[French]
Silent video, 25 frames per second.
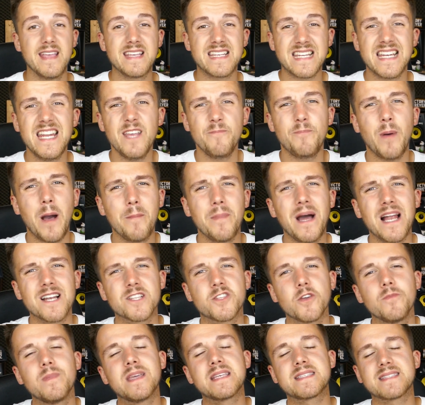Et je lis pas mal
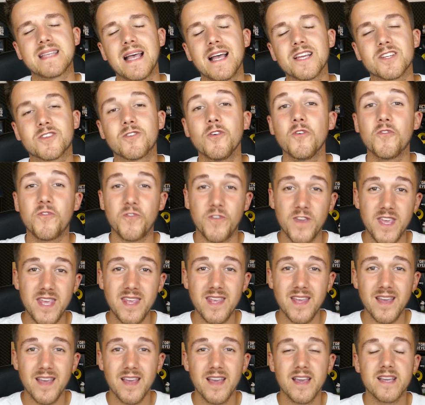de messages de
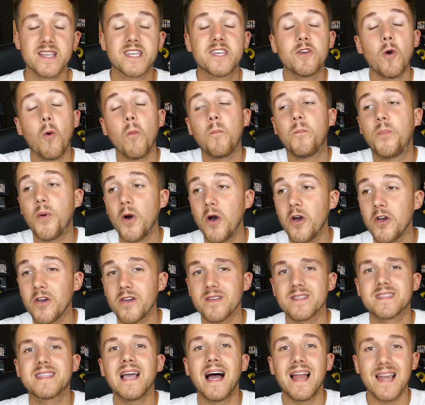filles qui ont peur
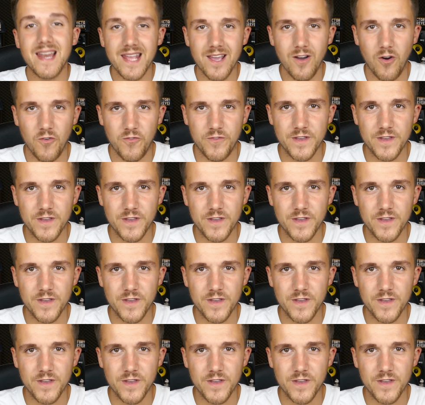d'aller en